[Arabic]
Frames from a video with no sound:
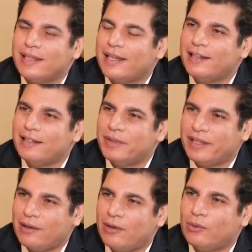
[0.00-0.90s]
كل يلي
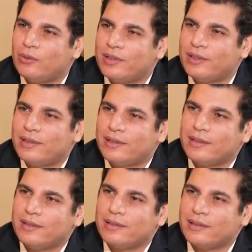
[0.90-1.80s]
بيكرهوني
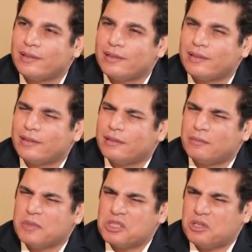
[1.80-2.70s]

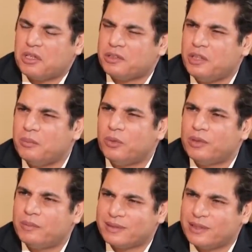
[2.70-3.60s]
مش شرط
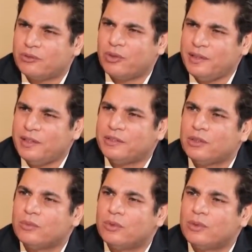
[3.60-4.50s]
يحبوني بس كانوا رح
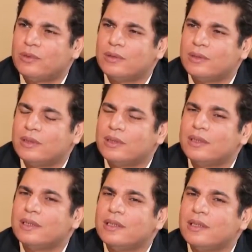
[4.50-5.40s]
يحترموا
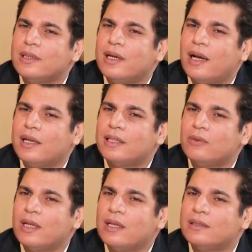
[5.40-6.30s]
هذا
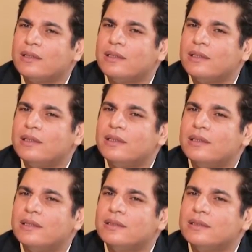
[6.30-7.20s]
الولد اللي
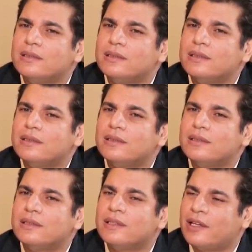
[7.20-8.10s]

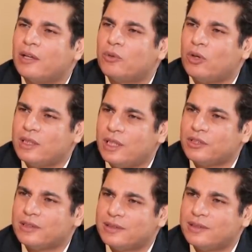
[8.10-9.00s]
اللي كان عمره
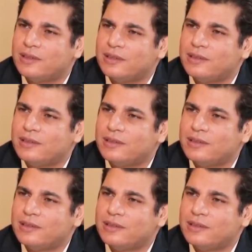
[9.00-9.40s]
11 سنه